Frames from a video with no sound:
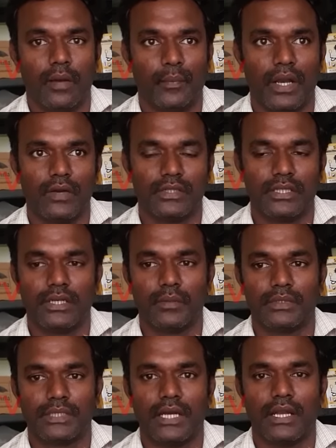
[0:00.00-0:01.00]
பல விஷயங்கள்
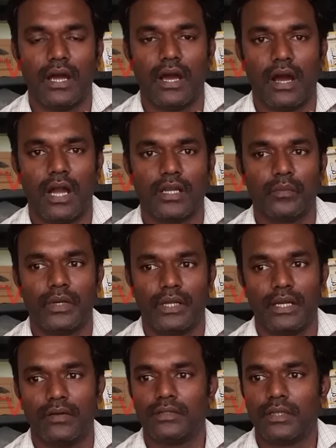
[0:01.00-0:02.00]
நம்ம செய்யலாம்
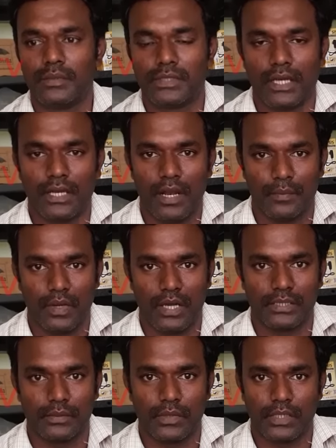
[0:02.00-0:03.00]
ஆட்டோமேட்டிக்கில் வந்து நம்ம செய்யலாம் அப்படின்னு
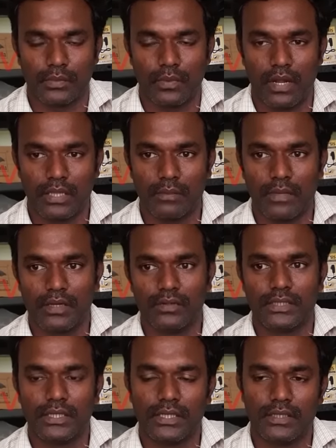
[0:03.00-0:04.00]
ஆசைப்பட்டிருப்போம் அந்த மாதிரி
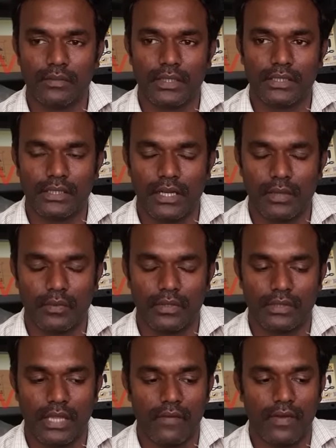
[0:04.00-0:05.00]
விஷயங்களுக்கு பார்த்திங்கன்னா நமக்கு
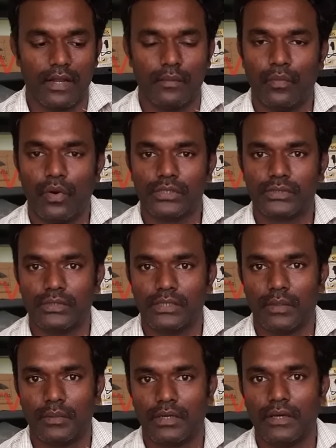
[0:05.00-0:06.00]
தேவையான போர்ட்ஸ்
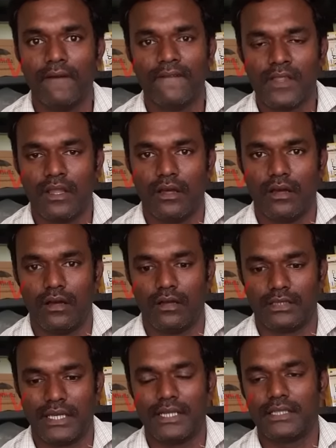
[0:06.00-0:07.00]
வந்து நமக்கு
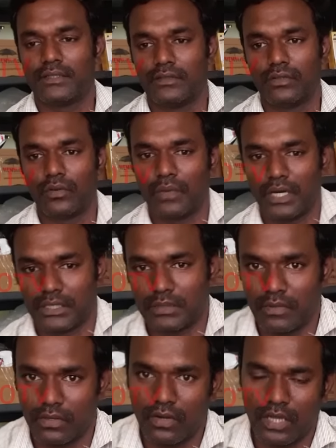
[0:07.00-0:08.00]
செய்கிறதுக்கு வந்து ரொம்ப
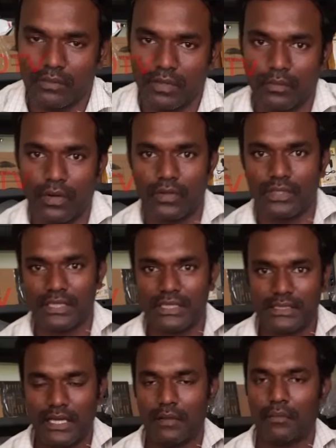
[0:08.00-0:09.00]
கஷ்டமாக இருக்கும் அந்த மாதிரி போர்டு வந்து
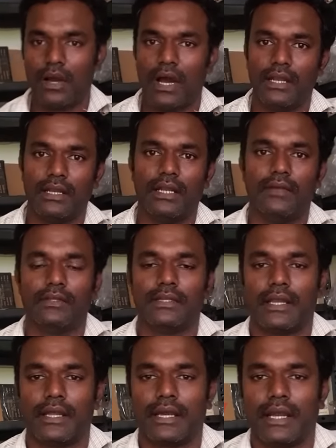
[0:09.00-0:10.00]
ஈஸியாக நமக்கு ஆன்லைன்லேயே வந்து
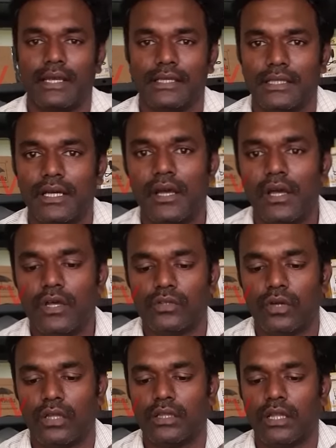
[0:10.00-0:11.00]
நிறைய கிடைக்குது
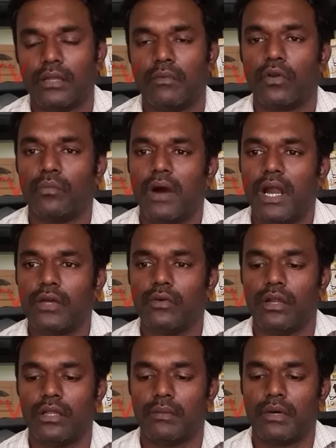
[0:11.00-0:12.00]
ஸோ அது அந்த ஒரு
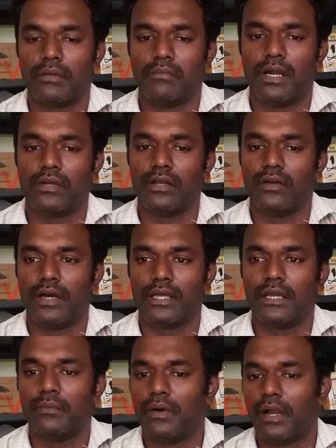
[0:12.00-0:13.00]
மாடியூல் அந்த மாதிரி மாடியூலில்
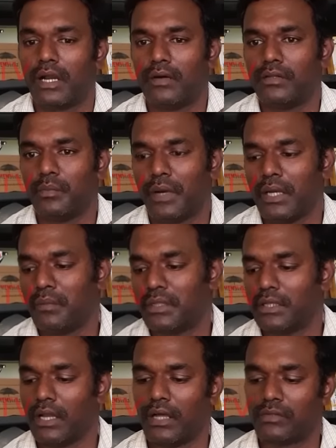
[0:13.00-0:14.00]
வாங்கி நம்ம அழகாக வந்து
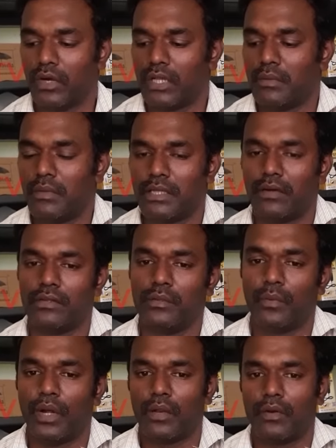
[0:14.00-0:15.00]
பயன்படுத்திக்கலாம் ஸோ அந்த மாதிரி தான் வந்து
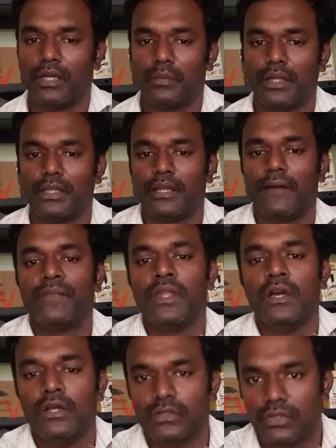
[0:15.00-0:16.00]
போன வாட்டி பார்த்திங்கன்னா
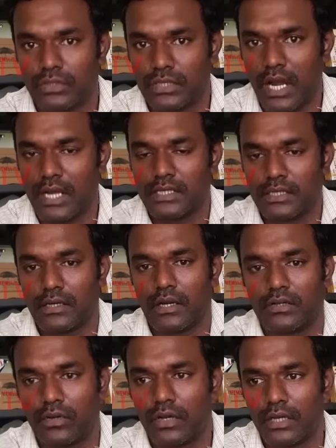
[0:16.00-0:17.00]
ஸோ சார்ஜிங்
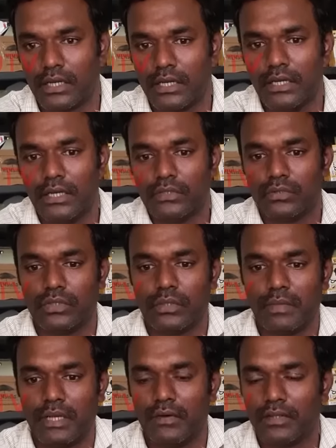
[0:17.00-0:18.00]
கண்ட்ரோலரு ஸோ இந்த
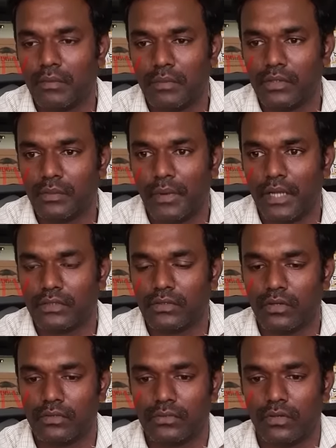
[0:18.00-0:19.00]
மாதிரிலாம் வந்து நம்ம வந்து
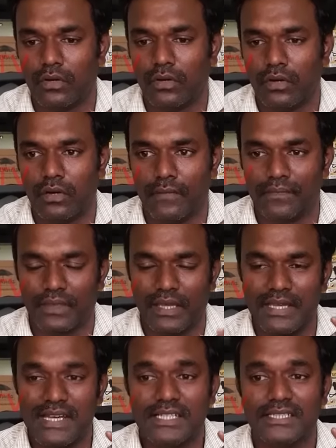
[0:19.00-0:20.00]
பார்த்துருந்தோம் ஸோ
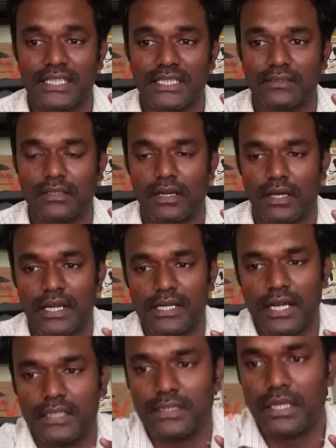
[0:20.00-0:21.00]
ஹீட்ஸிங் இந்த
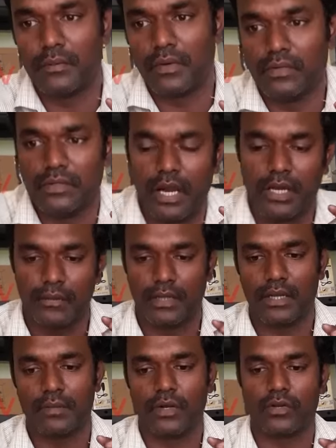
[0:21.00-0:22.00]
ஹீட் ஆகிடுச்சுன்னா நமக்கு வந்து
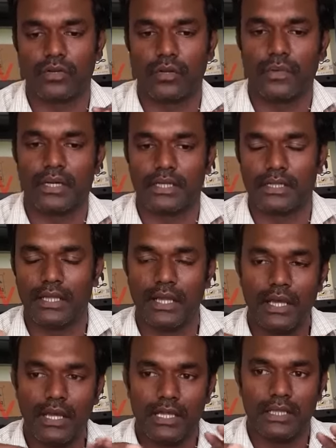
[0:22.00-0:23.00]
ஆட்டோமேட்டிக்காக எப்படி கண்ட்ரோல் பண்ணுறது
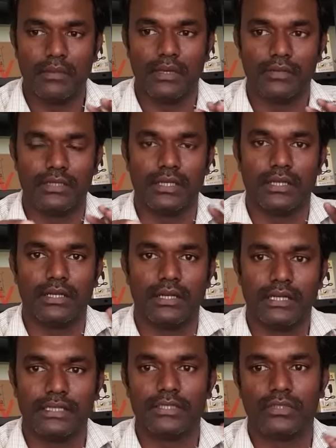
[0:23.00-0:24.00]
இந்த மாதிரி விஷயங்கள் இந்த
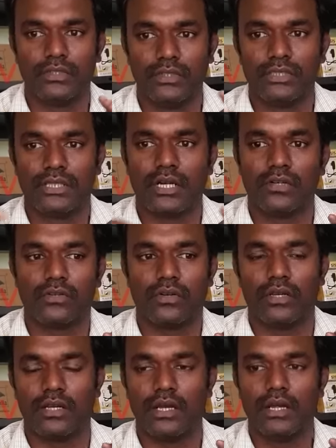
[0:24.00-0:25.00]
டிசி டு டிசி
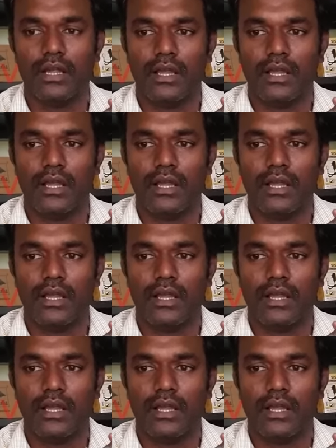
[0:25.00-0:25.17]
கண்ட்ரோலரு